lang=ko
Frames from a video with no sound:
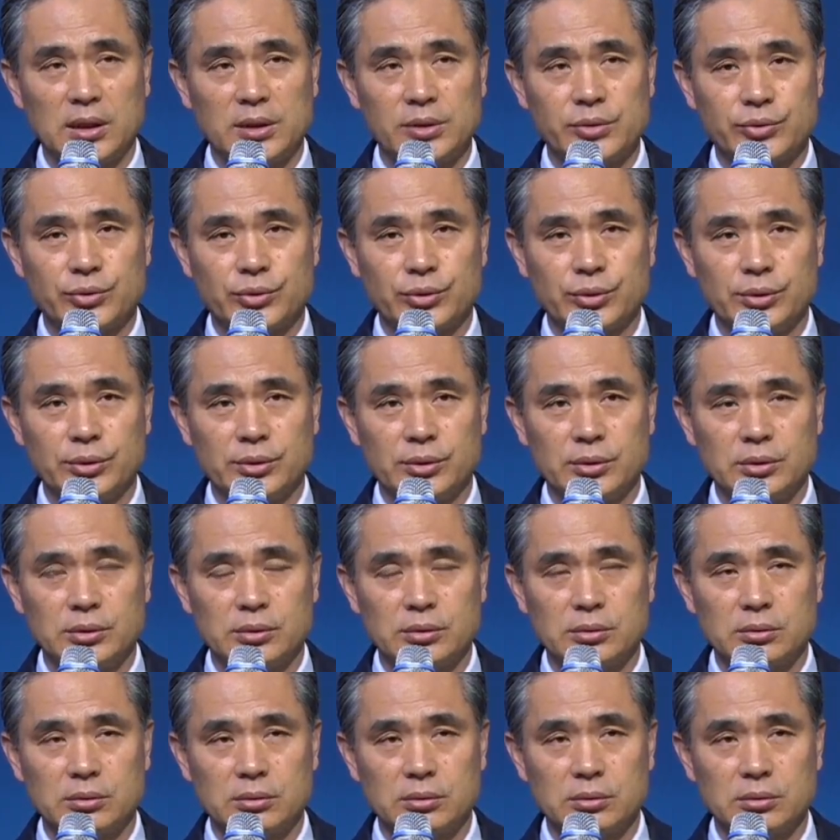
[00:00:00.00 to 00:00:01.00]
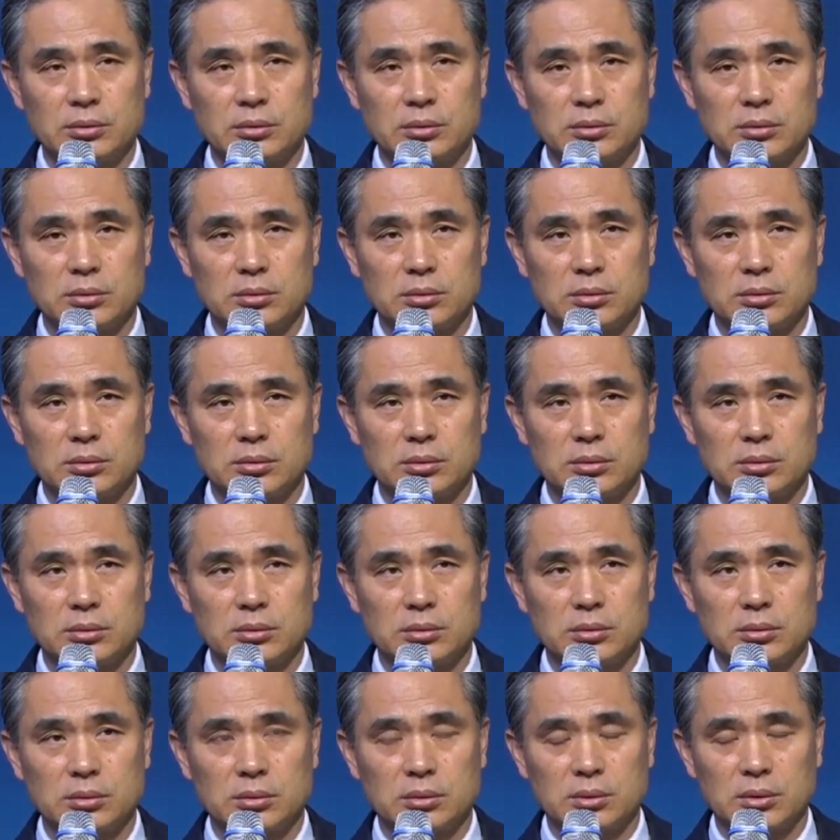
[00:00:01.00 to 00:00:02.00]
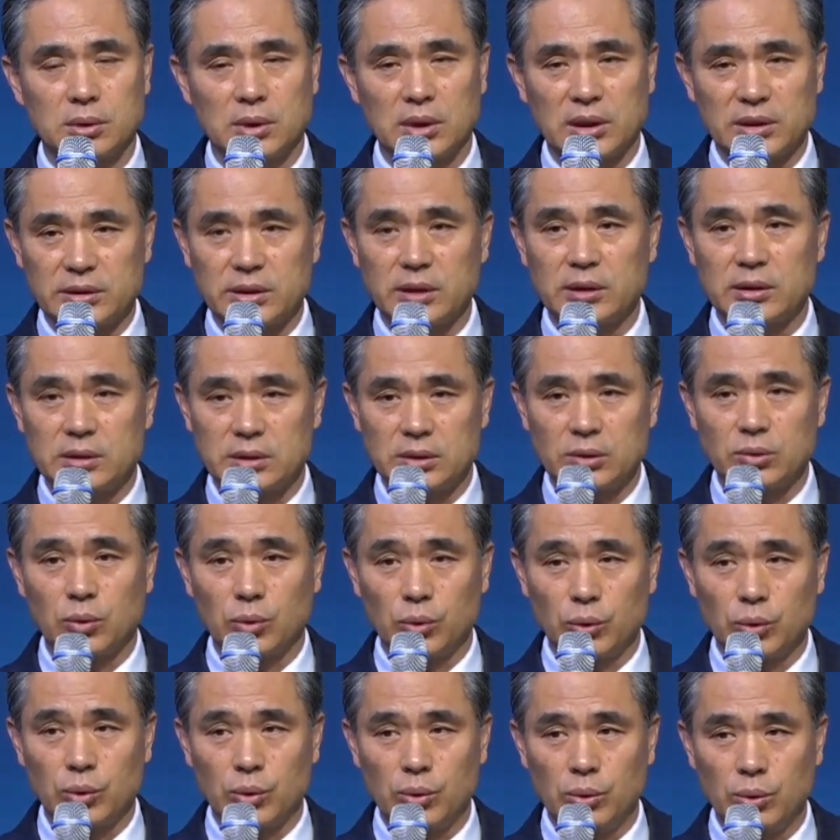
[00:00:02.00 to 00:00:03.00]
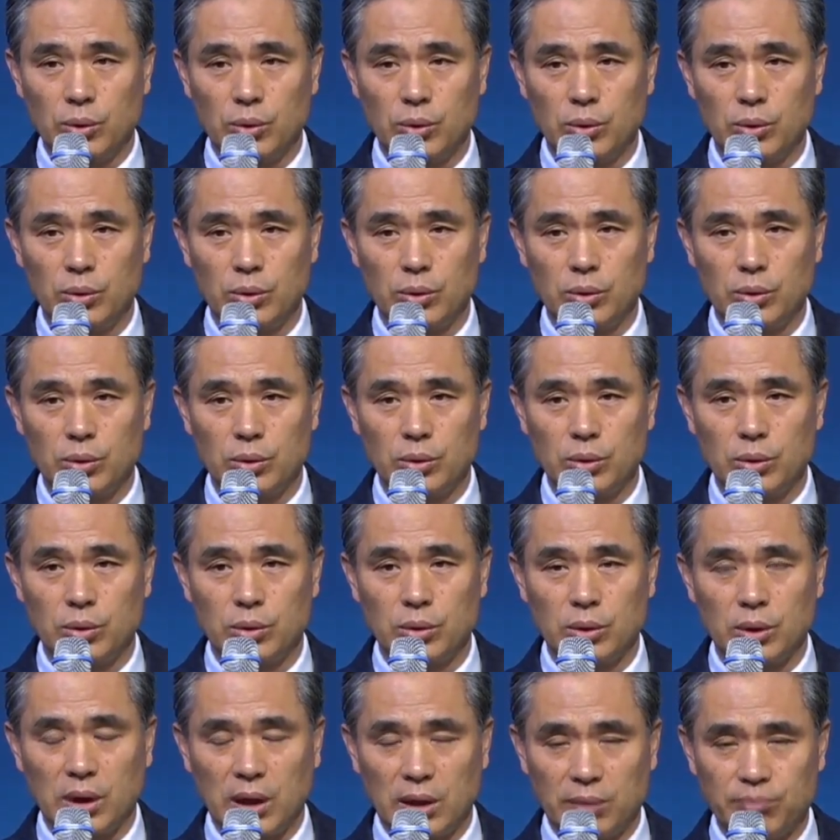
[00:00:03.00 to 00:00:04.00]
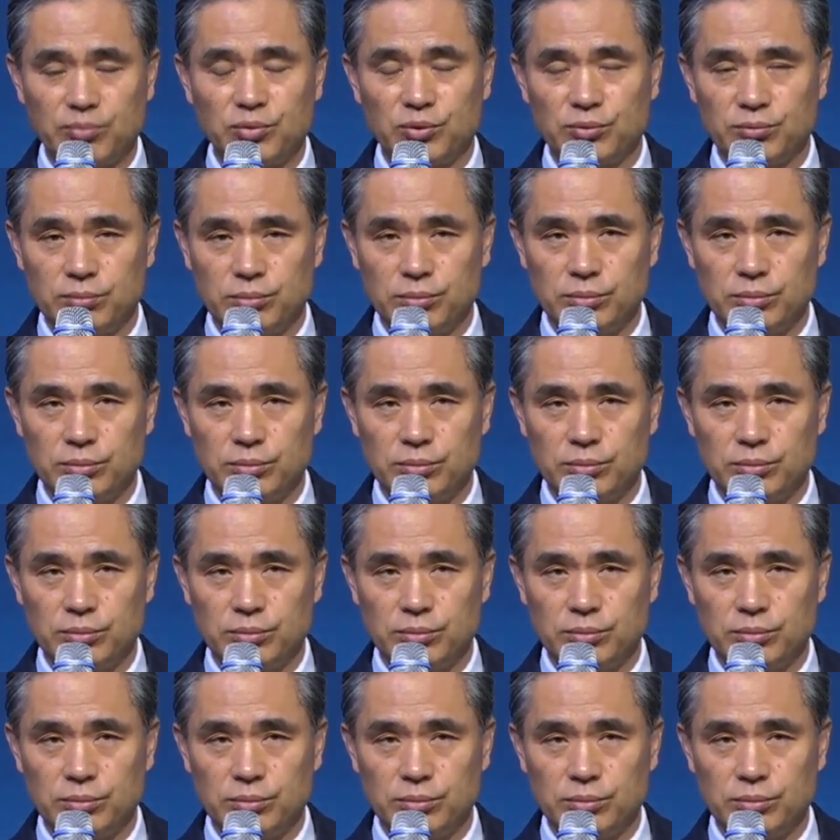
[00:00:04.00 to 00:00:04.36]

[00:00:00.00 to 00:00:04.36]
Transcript: 수 있는 가장 큰 고통, 아픔,